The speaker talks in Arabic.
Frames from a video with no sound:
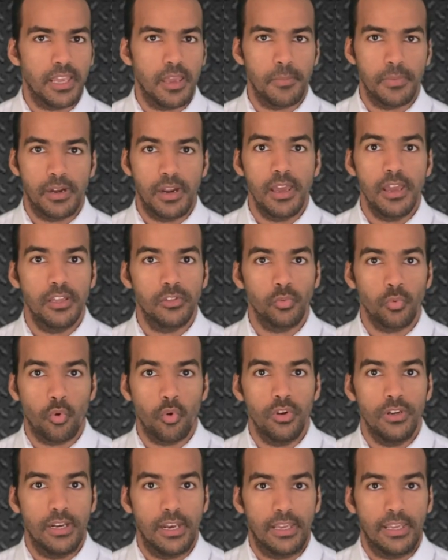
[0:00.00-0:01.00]
الكاميرات
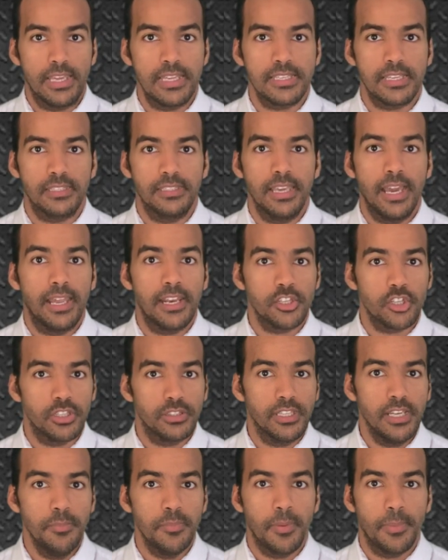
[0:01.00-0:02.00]
وكل الاجهزه دي
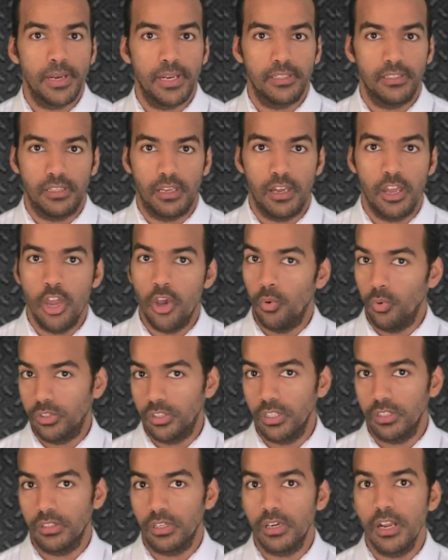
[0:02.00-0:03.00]
علشان تحمي بلدها
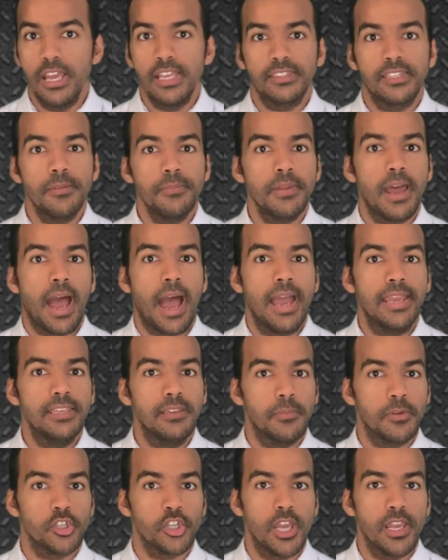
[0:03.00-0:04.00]
وتقدر تمنع
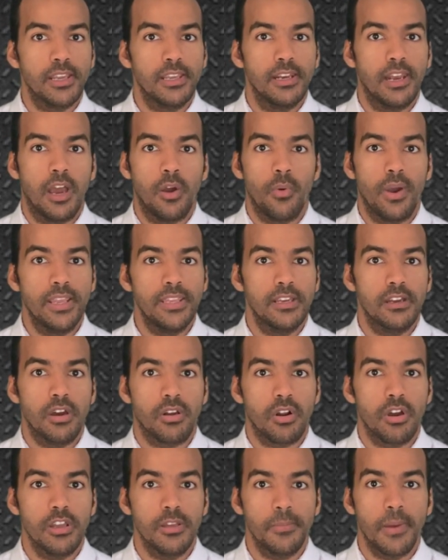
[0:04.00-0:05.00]
اي مشاكل او اي
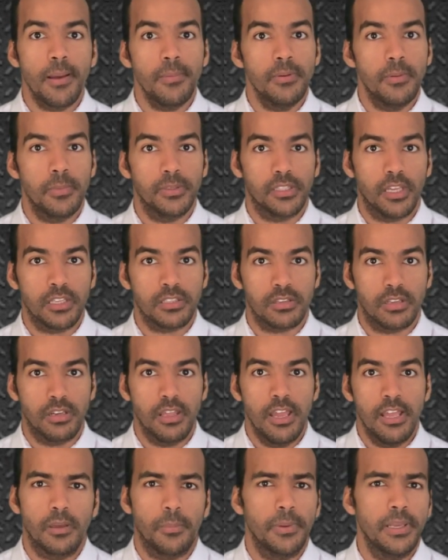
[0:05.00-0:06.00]
جرائم قبل ما تحصل
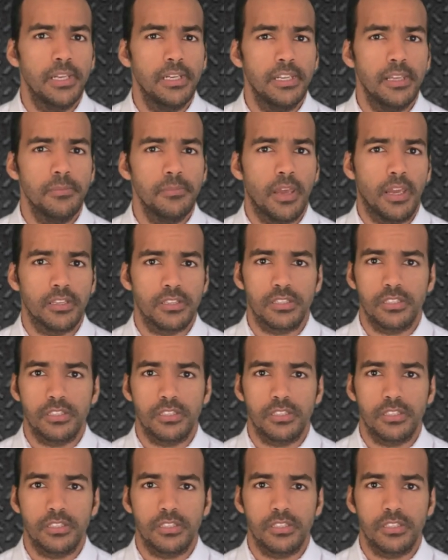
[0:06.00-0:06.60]
طب ايه اللي يمنع